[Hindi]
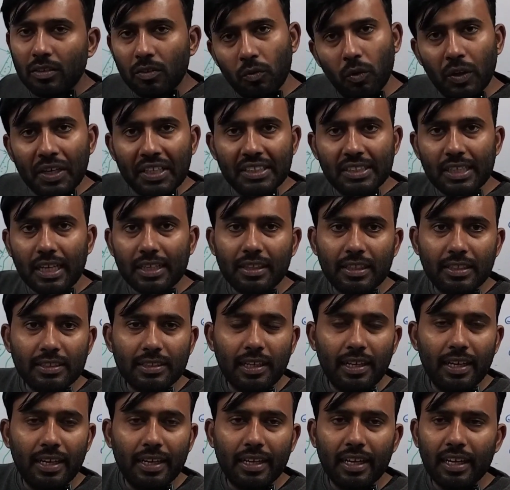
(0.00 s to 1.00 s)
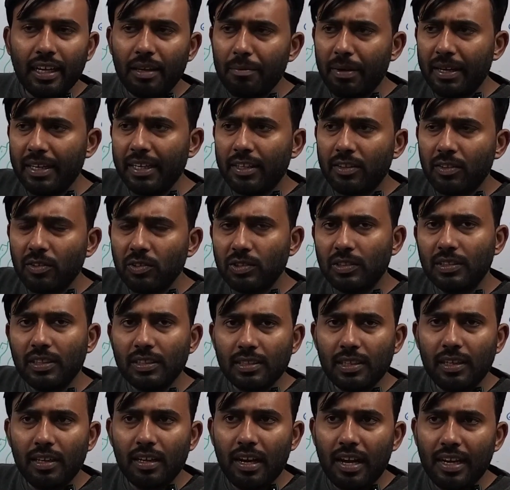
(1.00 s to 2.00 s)
वही जाति से लेके कि भाई ये तो उस
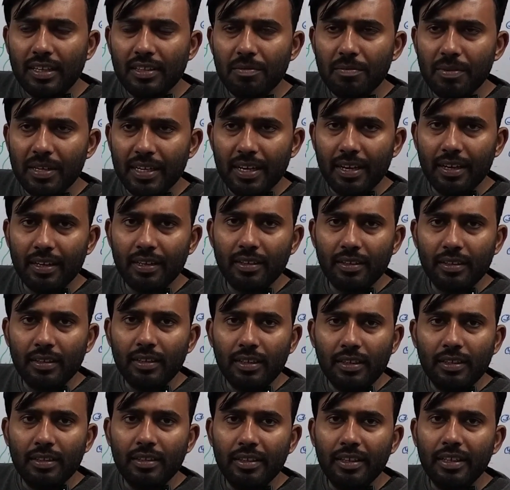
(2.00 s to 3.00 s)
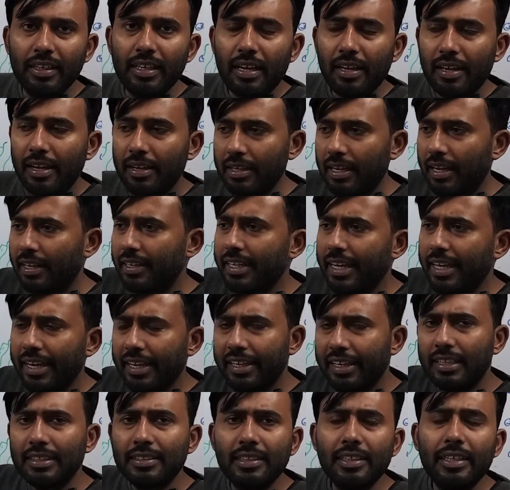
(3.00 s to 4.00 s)
नस्ल का आदमी है ठीक है या ये
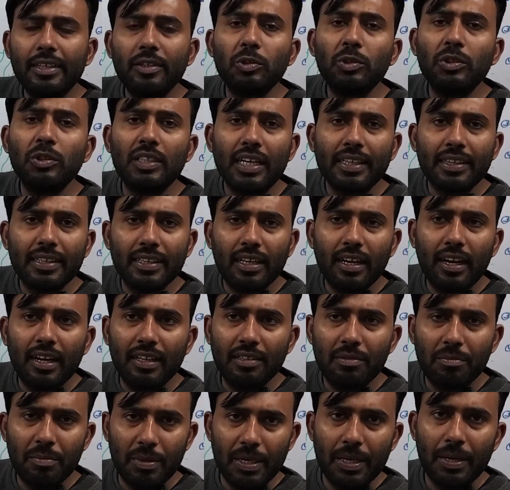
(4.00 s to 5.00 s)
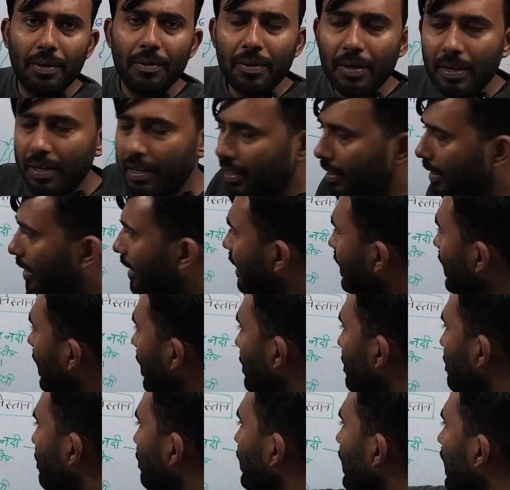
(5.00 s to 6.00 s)
एक किसी उस जाति का आदमी है ठीक
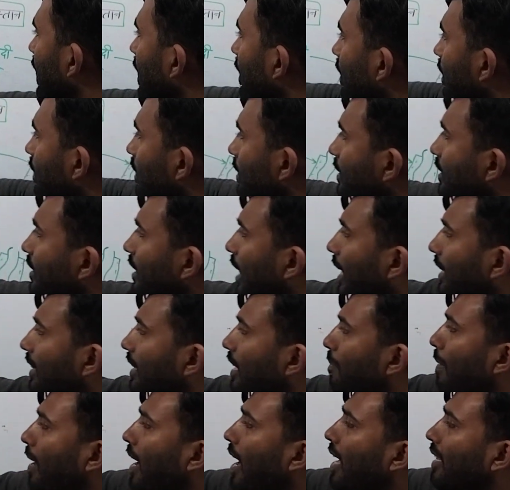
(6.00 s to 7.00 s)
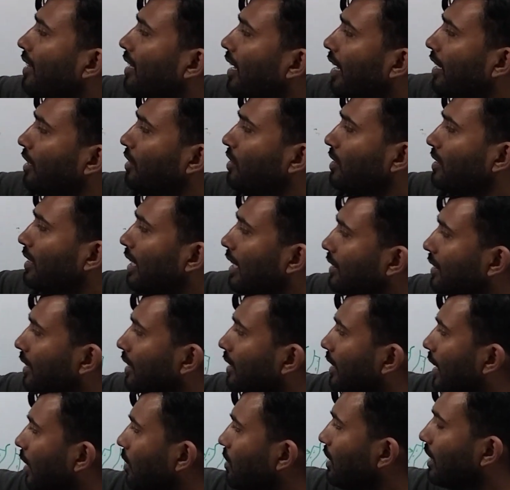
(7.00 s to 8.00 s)
है जाति पर आधारित जो
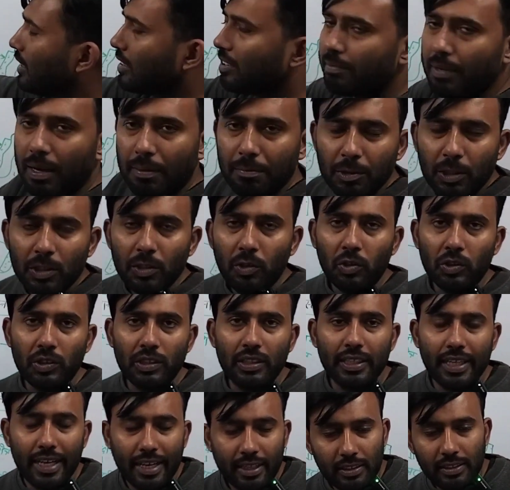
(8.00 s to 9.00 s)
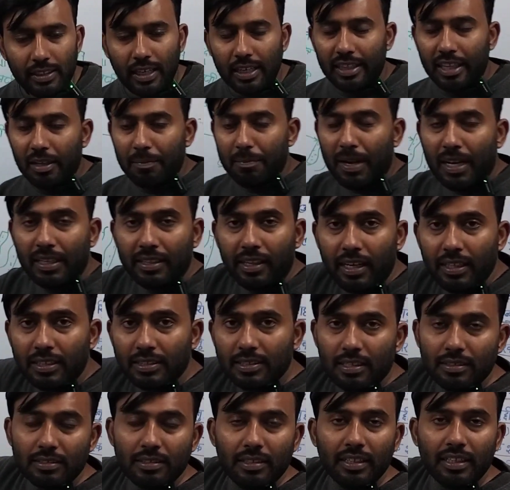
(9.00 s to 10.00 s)
शासन था उसकी समाप्ति होती है जाति पर
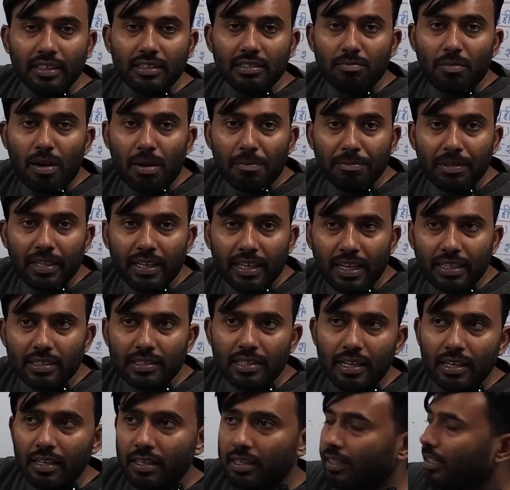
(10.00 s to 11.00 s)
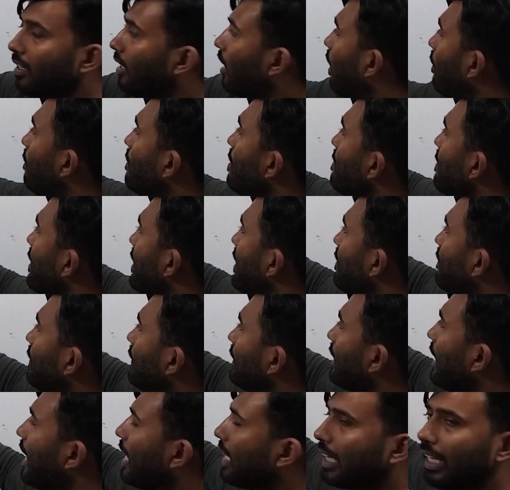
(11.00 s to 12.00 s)
आधारित शासन की समाप्ति कैसे अभी मैंने
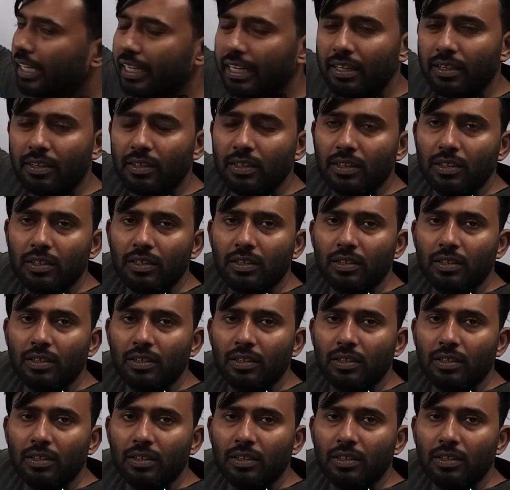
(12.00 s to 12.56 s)
बताया था कि